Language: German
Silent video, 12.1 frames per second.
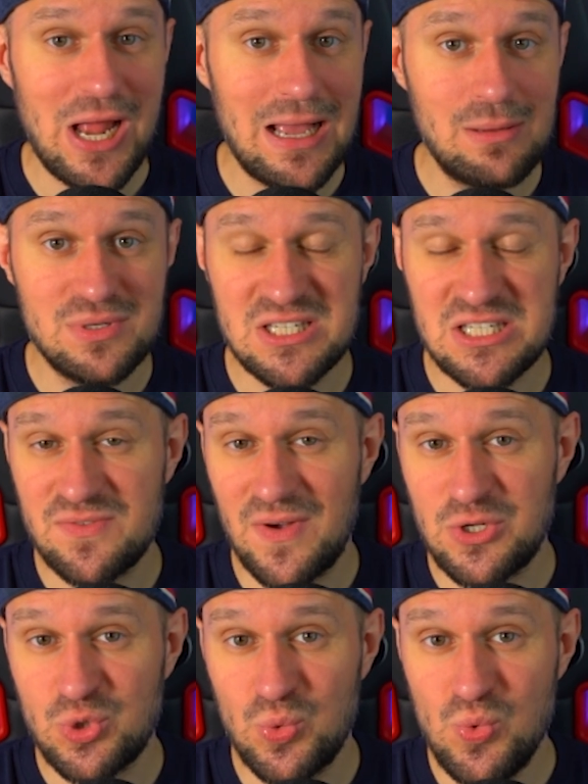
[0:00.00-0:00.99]
ein bis
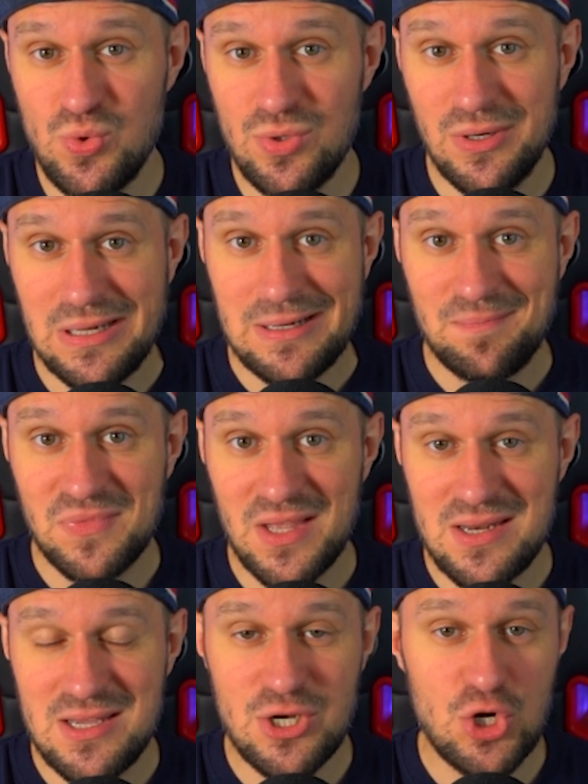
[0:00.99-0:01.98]
zwei Truhen
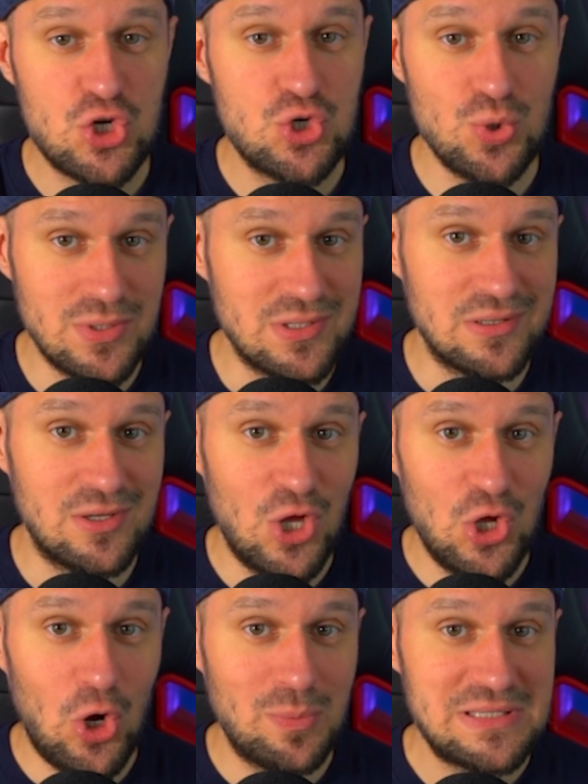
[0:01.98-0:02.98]
dann in der Stunde.
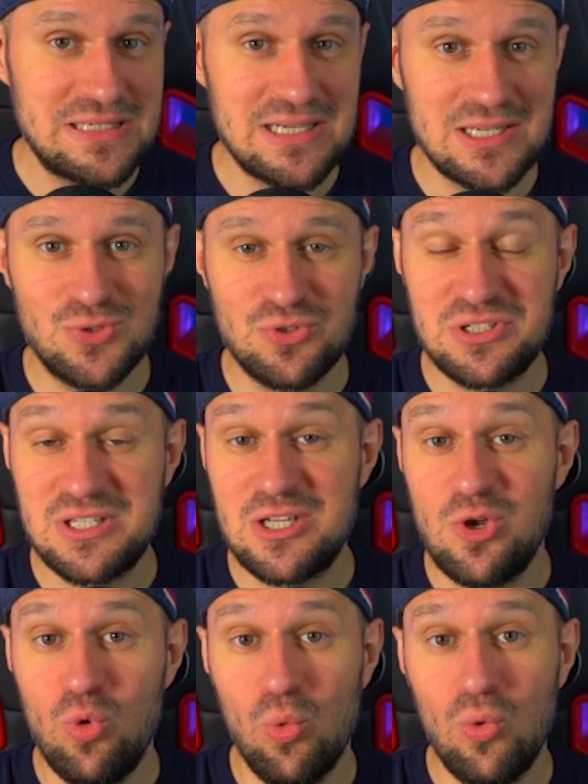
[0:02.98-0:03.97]
Ob sich das so
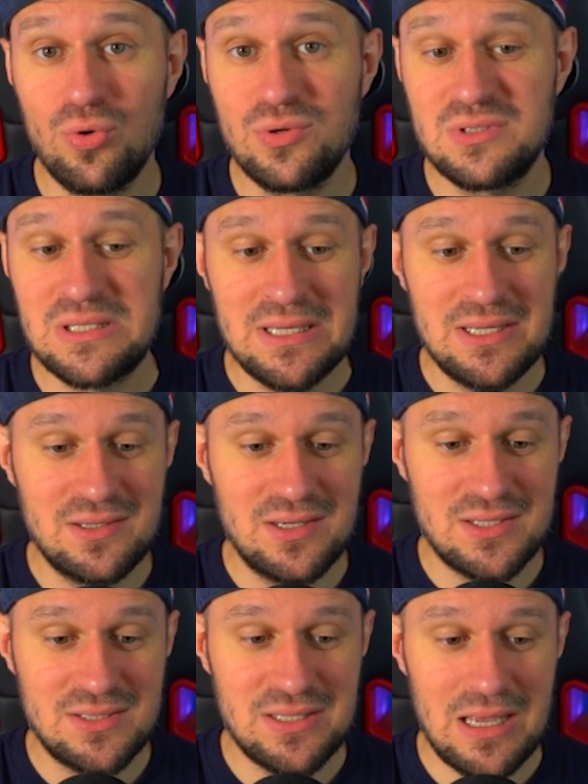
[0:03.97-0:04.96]
richtig lohnt,
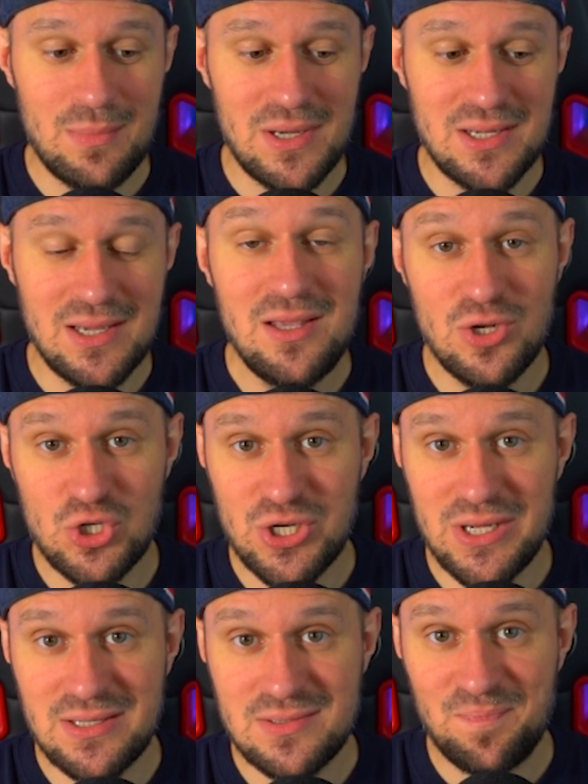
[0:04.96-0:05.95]
das sei mal
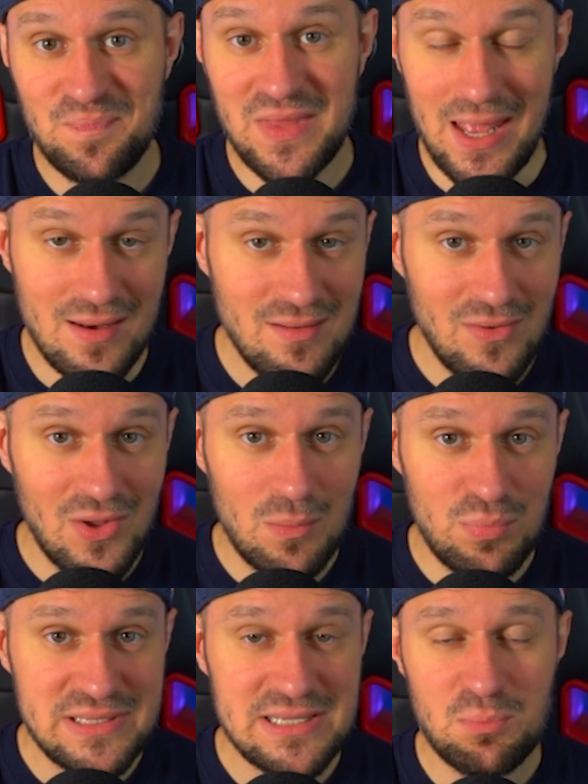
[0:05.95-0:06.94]
dahingestellt. Denn
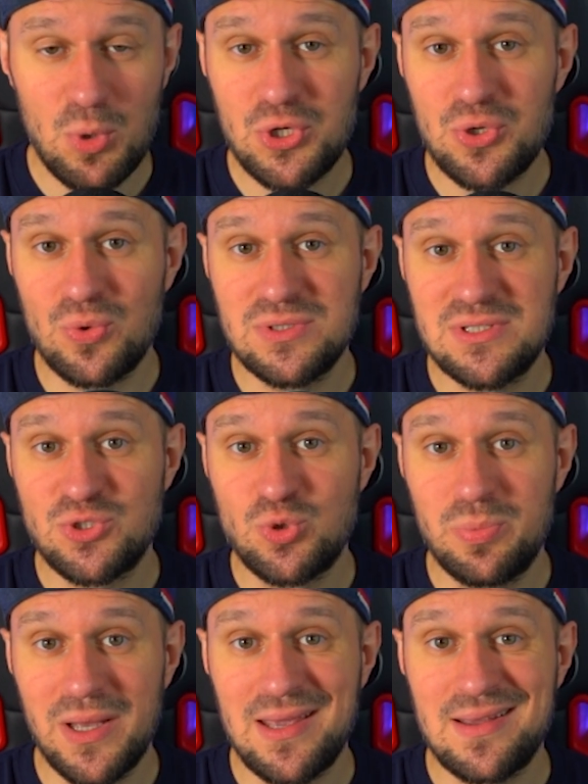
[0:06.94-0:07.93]
Blizzard möchte uns dazu
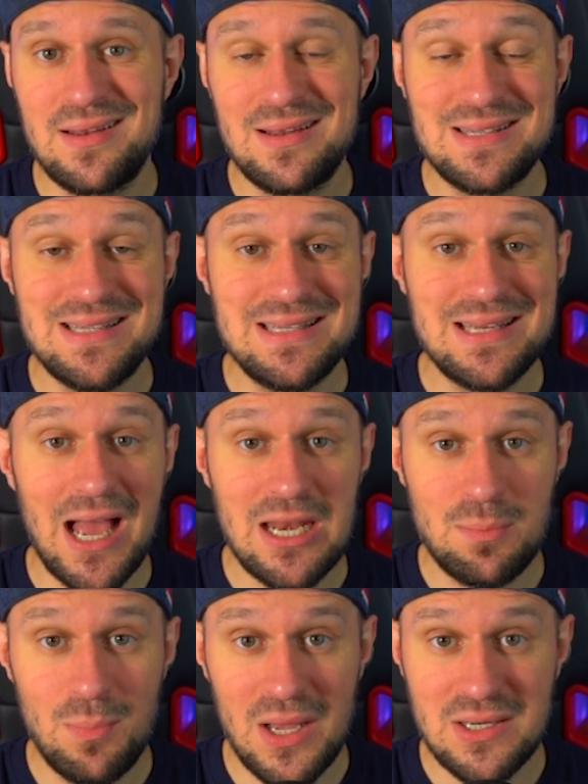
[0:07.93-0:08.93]
bringen, die
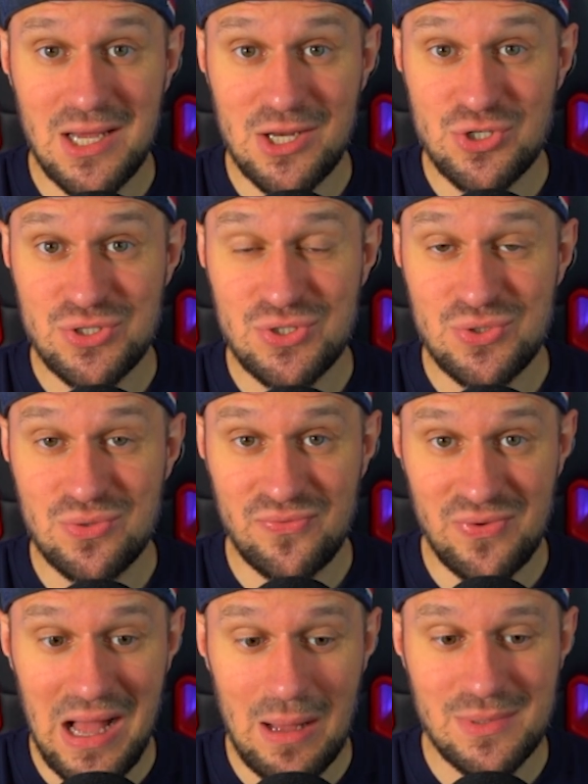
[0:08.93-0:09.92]
Nightmare Dungeons zu
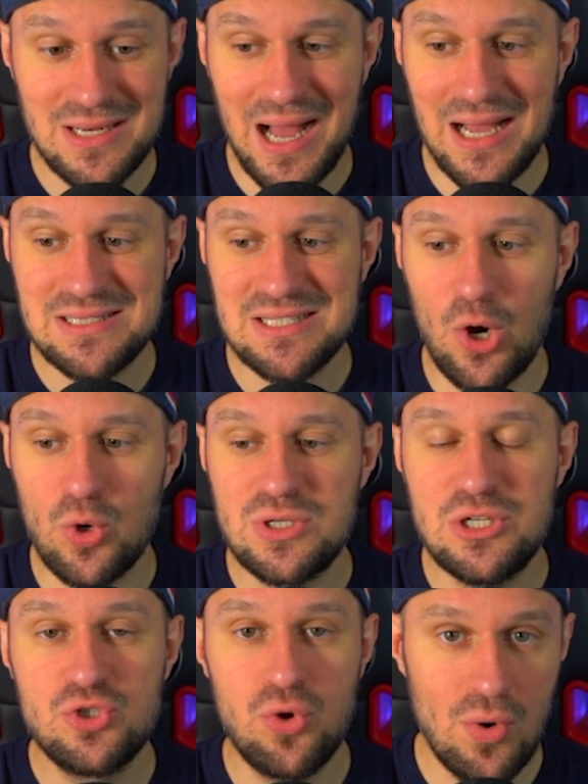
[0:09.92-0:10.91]
farmen, als auch
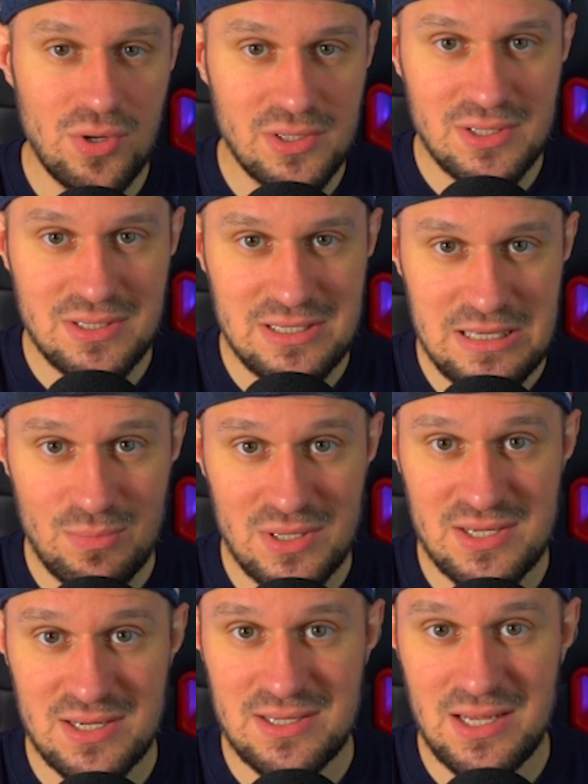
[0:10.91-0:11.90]
die Tunnel, die
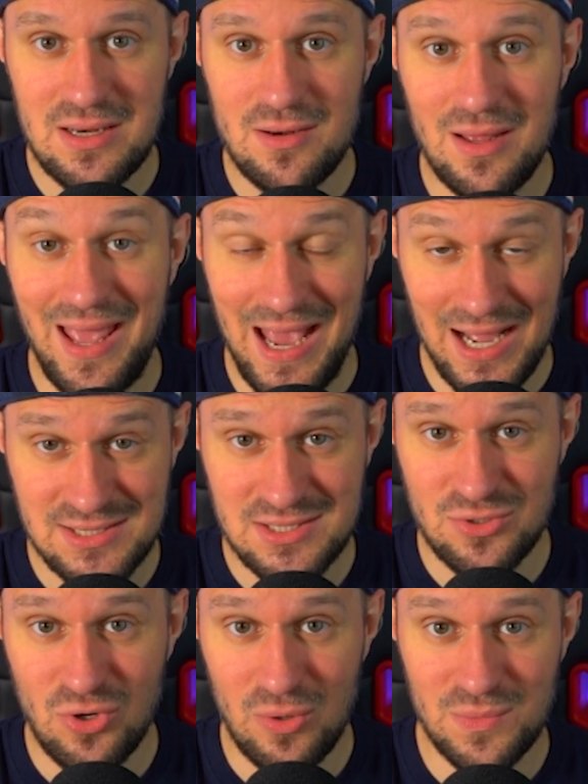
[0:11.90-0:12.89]
mit den
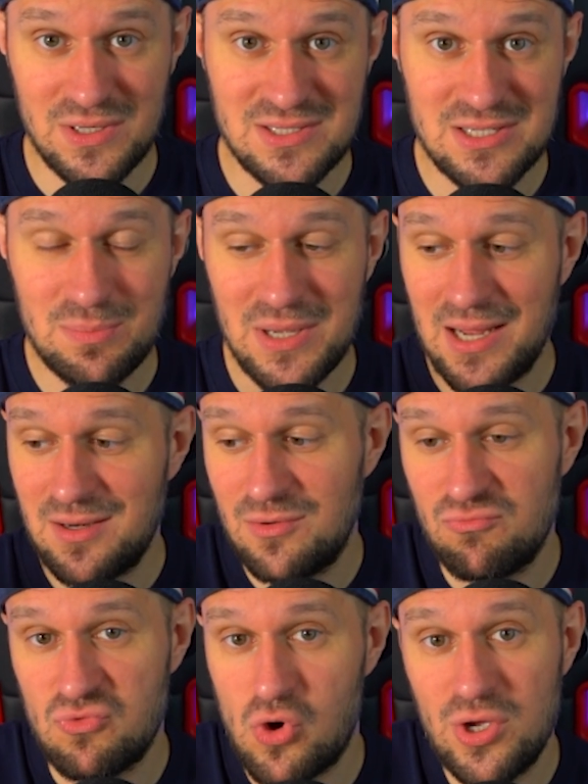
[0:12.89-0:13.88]
Herzen kommen. Denn es gibt eine
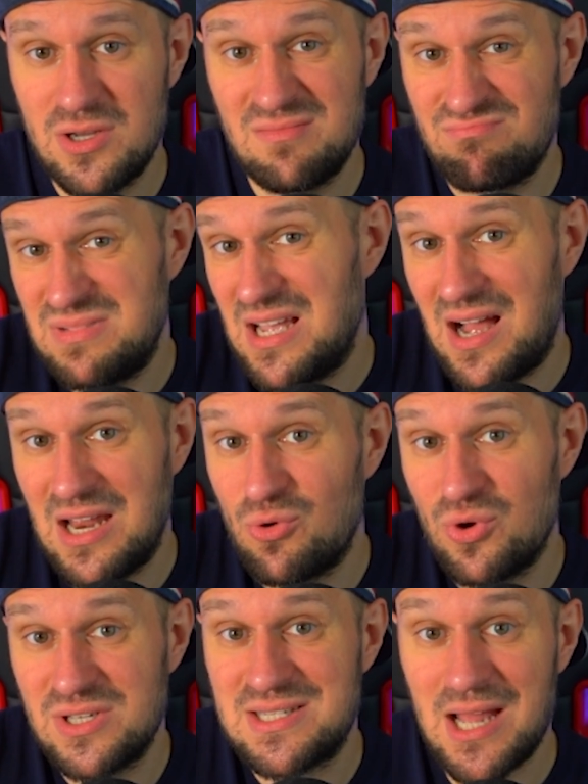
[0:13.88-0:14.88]
neue, ja, ein
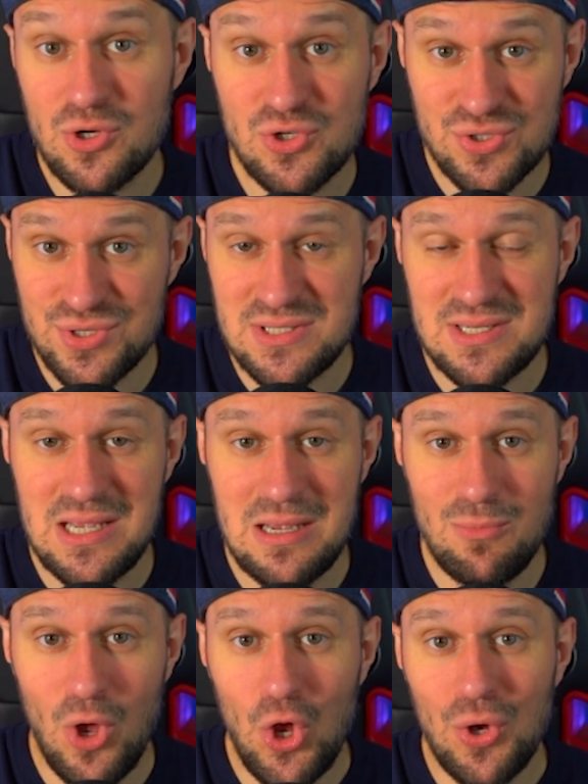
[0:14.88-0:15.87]
neues
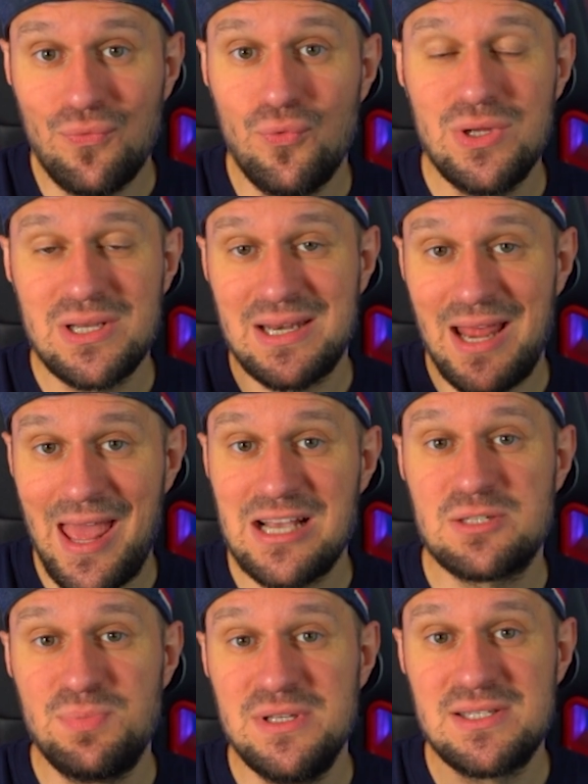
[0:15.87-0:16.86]
Dungeon-System, wo ihr dann
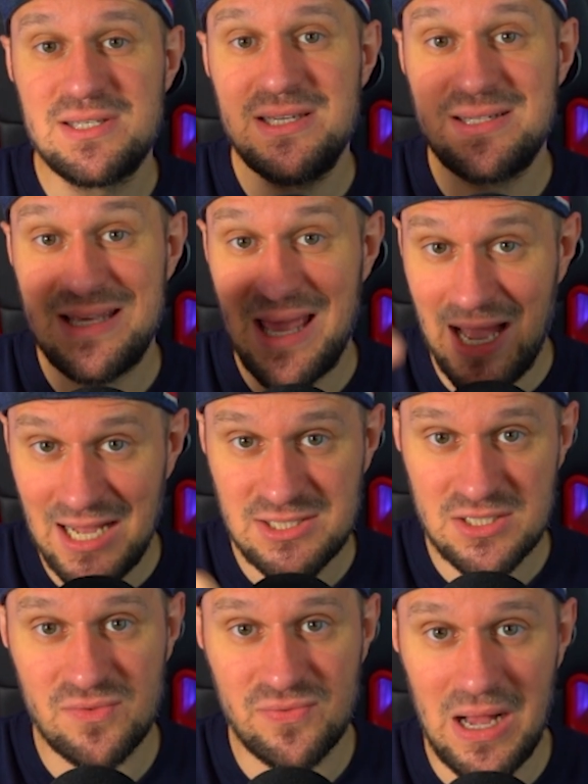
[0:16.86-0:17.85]
explizit die
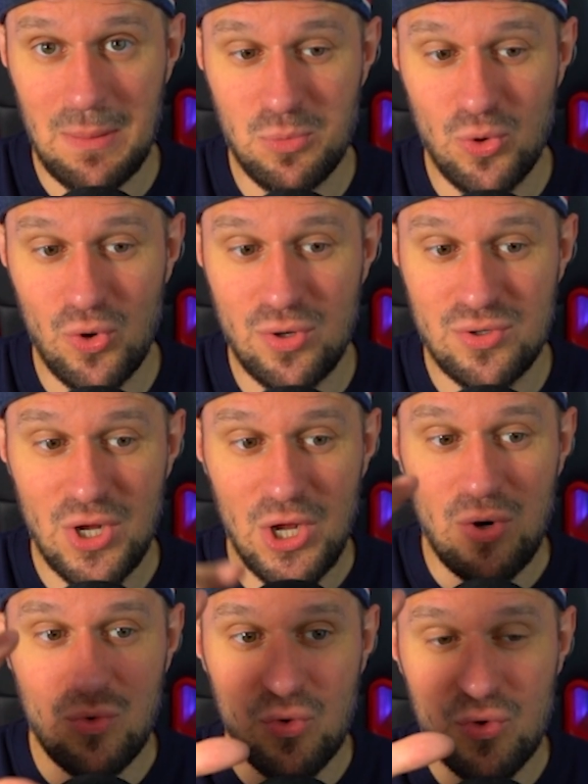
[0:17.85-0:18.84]
Herzen farmen könnt.
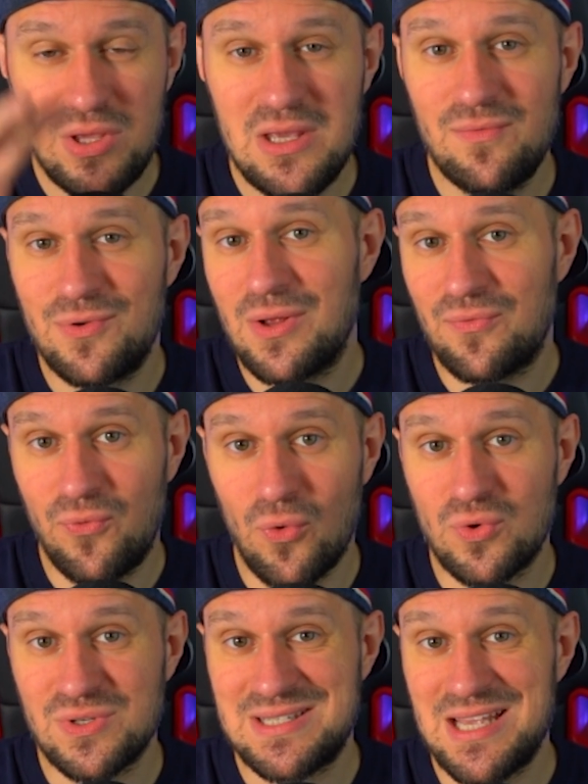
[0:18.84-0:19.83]
Und auch hier wird der
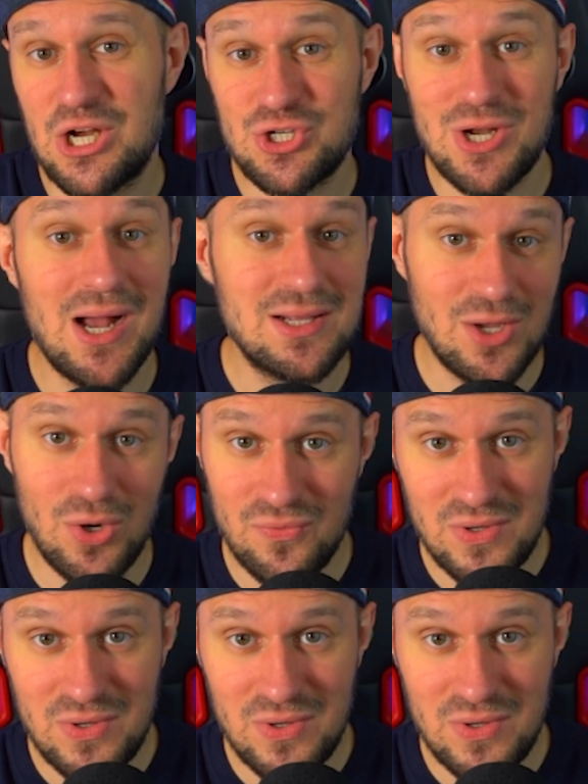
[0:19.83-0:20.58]
Fokus sehr stark darauf